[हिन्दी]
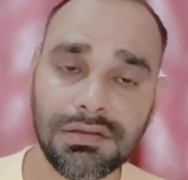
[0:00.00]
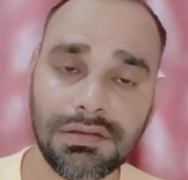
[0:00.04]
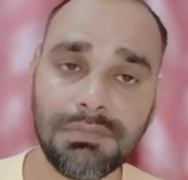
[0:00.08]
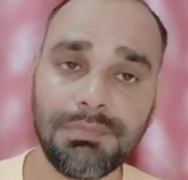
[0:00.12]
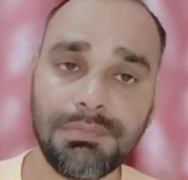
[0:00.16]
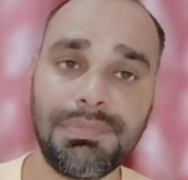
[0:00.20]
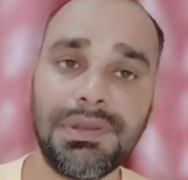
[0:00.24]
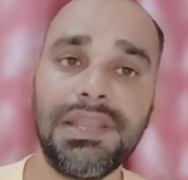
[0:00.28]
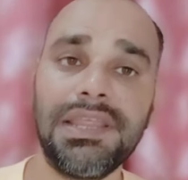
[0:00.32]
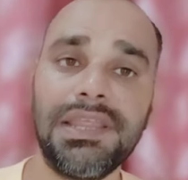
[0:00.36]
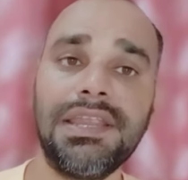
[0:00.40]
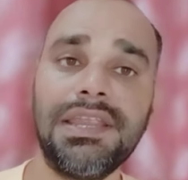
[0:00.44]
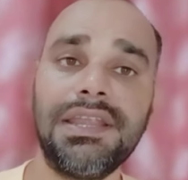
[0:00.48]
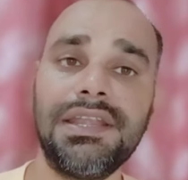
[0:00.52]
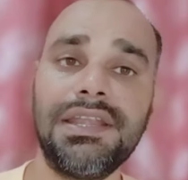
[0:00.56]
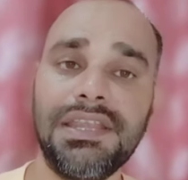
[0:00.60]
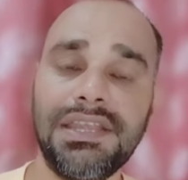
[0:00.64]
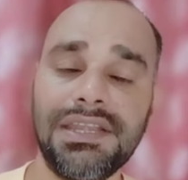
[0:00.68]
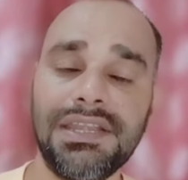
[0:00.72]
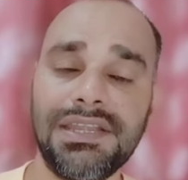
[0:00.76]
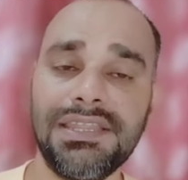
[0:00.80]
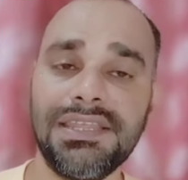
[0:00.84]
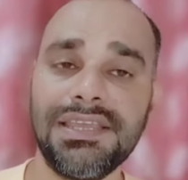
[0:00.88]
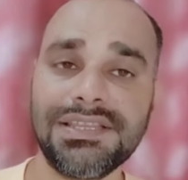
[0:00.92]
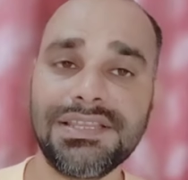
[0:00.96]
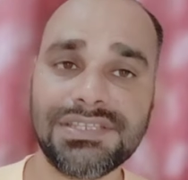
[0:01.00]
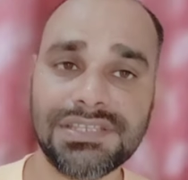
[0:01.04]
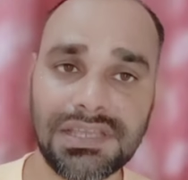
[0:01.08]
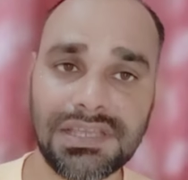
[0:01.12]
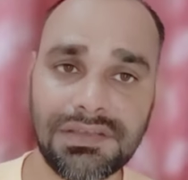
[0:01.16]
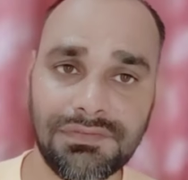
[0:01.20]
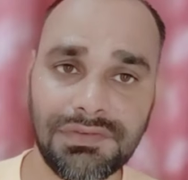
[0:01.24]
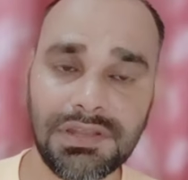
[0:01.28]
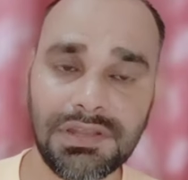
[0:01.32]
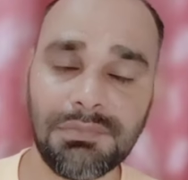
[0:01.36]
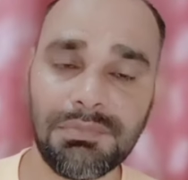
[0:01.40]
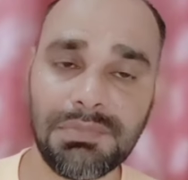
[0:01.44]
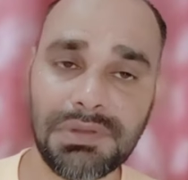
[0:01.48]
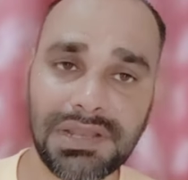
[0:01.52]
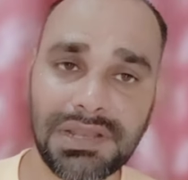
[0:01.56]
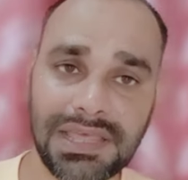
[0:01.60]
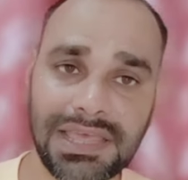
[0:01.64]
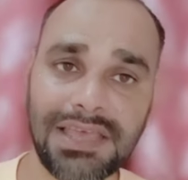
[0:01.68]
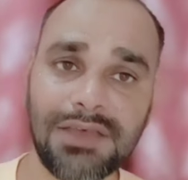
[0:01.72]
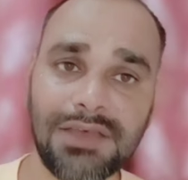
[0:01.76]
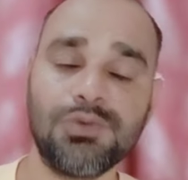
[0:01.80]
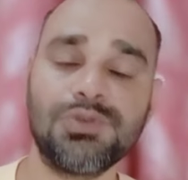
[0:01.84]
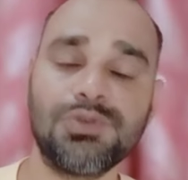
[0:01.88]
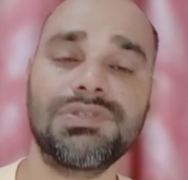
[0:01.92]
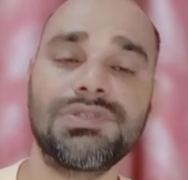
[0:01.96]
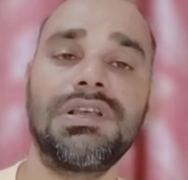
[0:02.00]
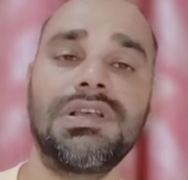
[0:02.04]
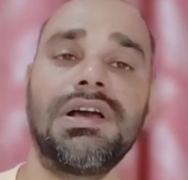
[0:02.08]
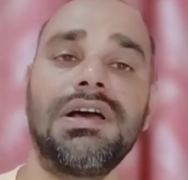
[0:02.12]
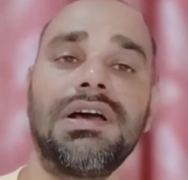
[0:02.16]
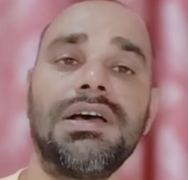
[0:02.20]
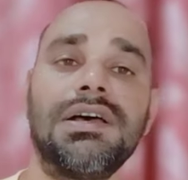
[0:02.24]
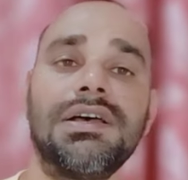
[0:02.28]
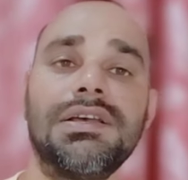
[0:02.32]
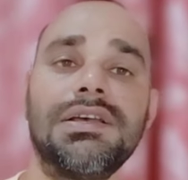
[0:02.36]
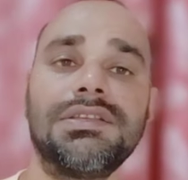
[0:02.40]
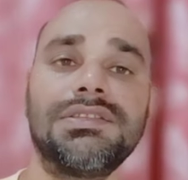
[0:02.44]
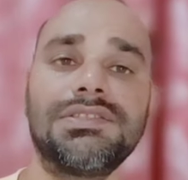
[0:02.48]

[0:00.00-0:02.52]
प्ले डी अवेलेबल है उसका